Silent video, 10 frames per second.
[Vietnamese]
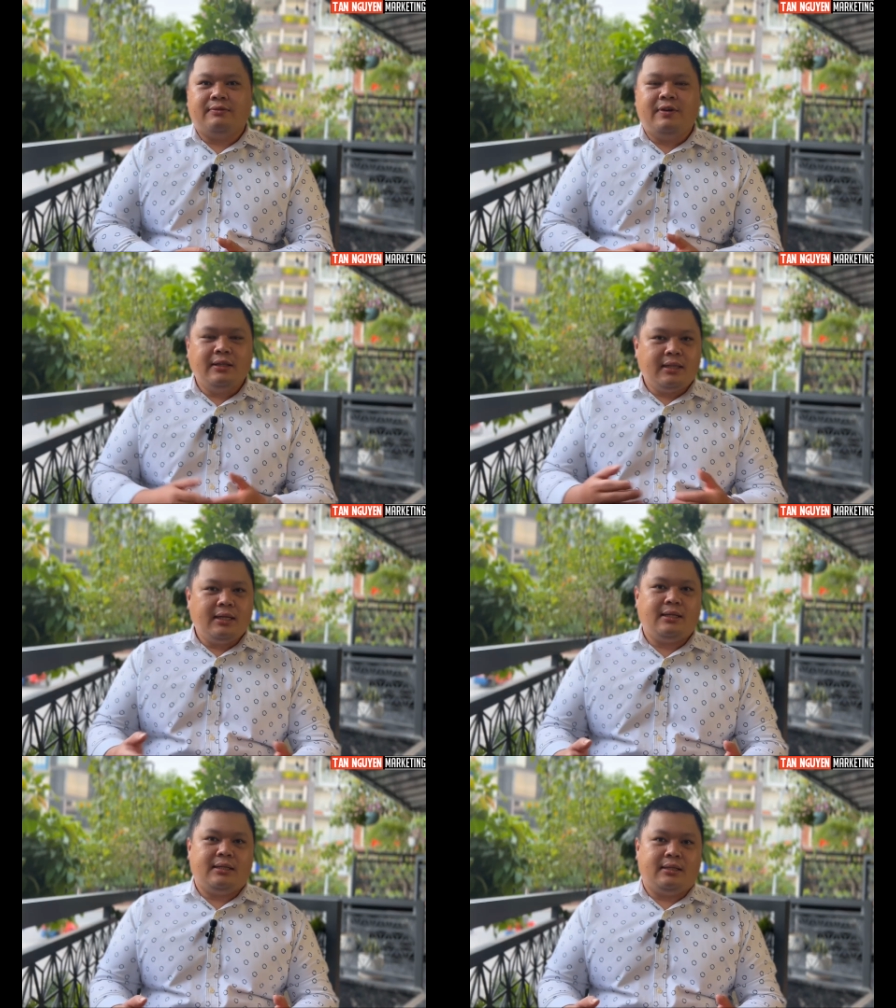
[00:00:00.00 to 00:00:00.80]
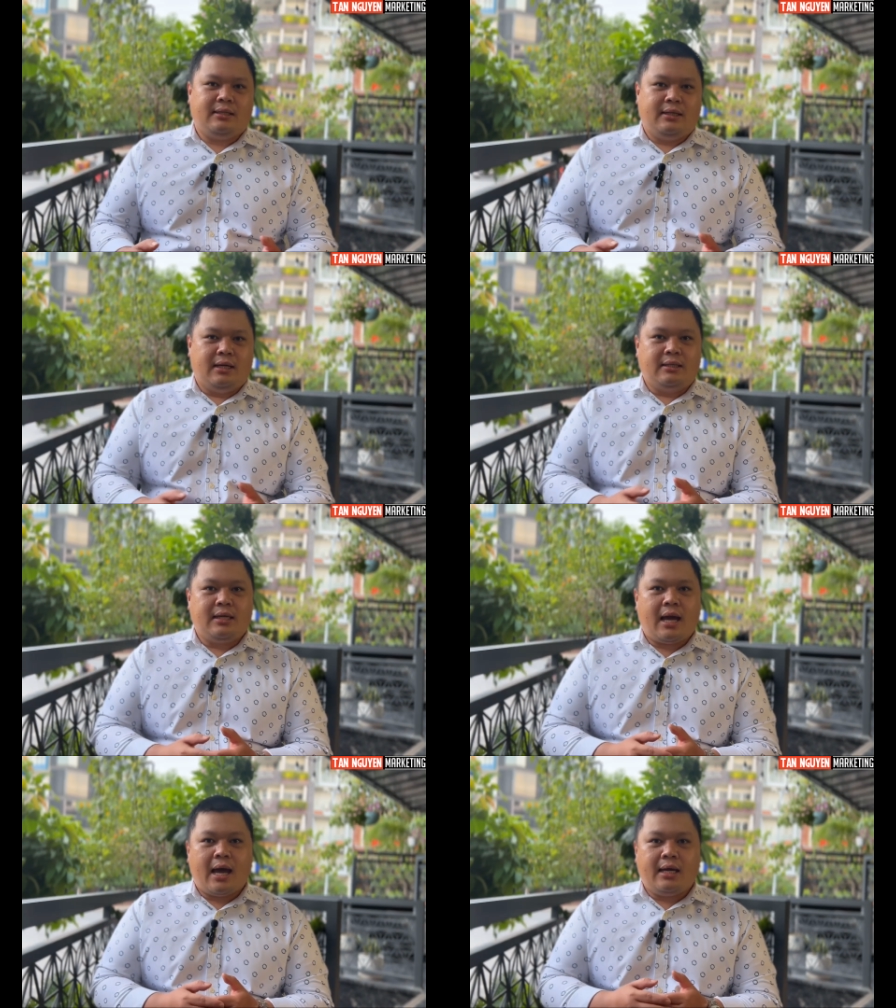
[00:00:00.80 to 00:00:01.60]
phân tích
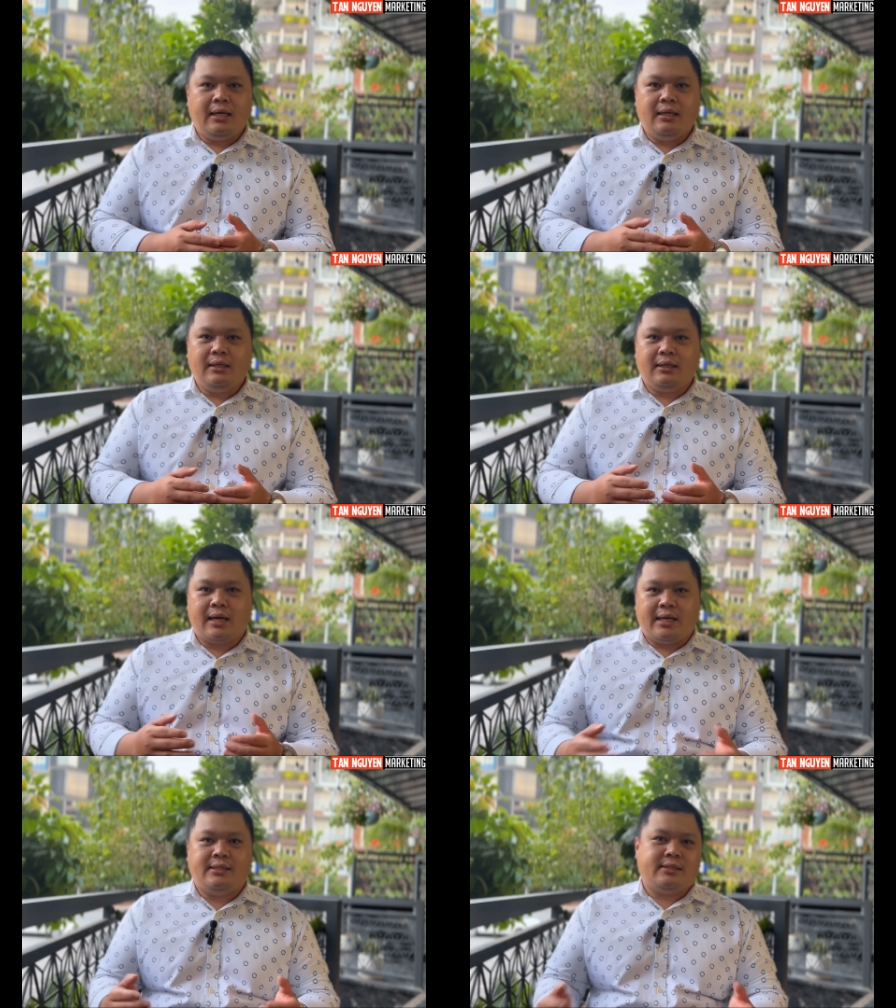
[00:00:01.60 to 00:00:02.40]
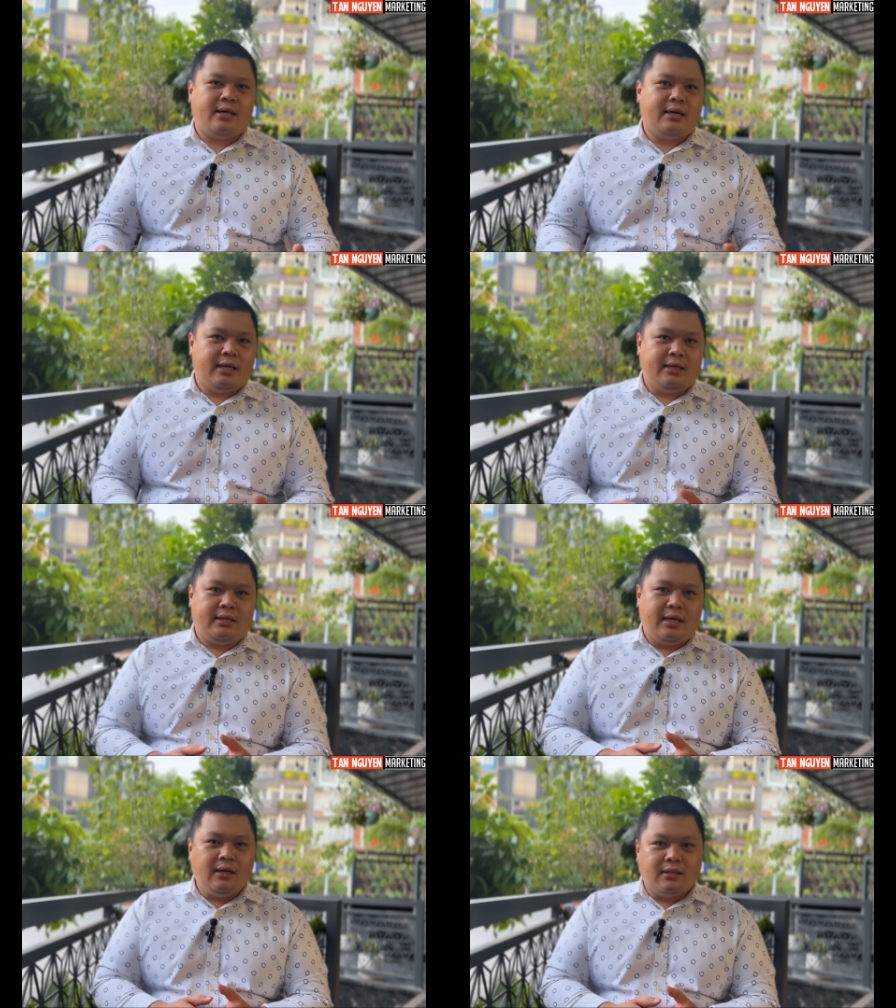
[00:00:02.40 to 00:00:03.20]
những cái case study
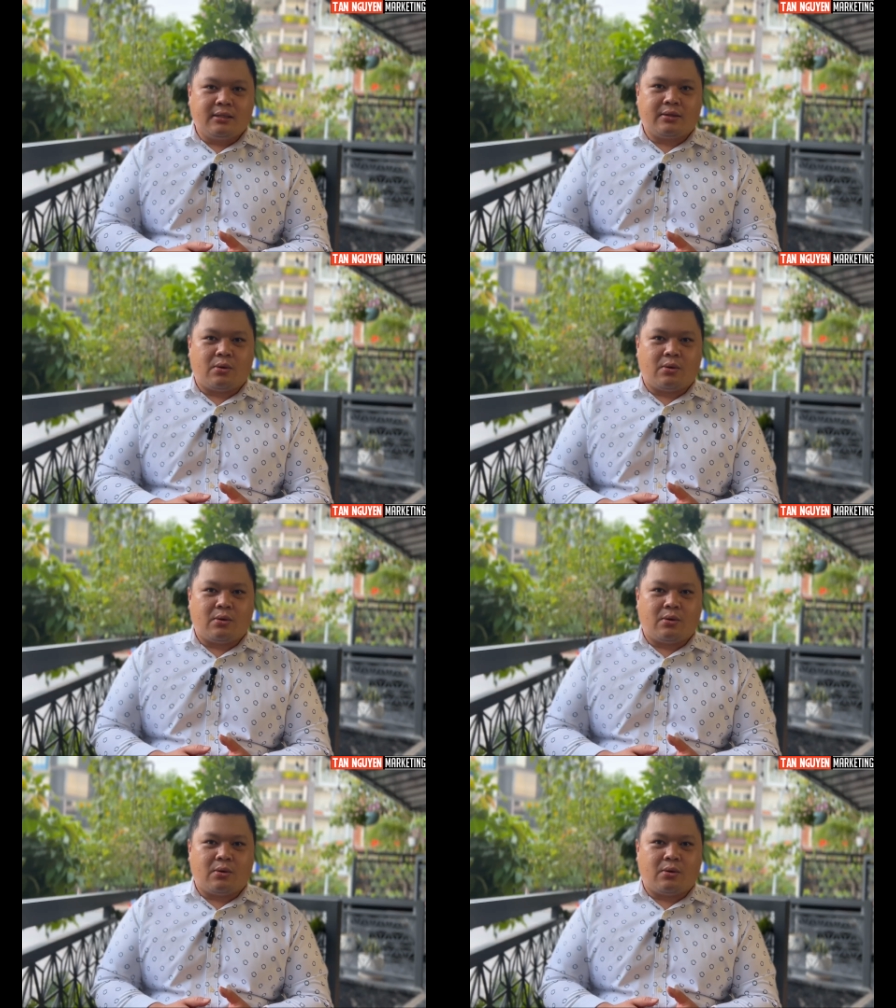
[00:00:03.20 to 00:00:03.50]
chiến lược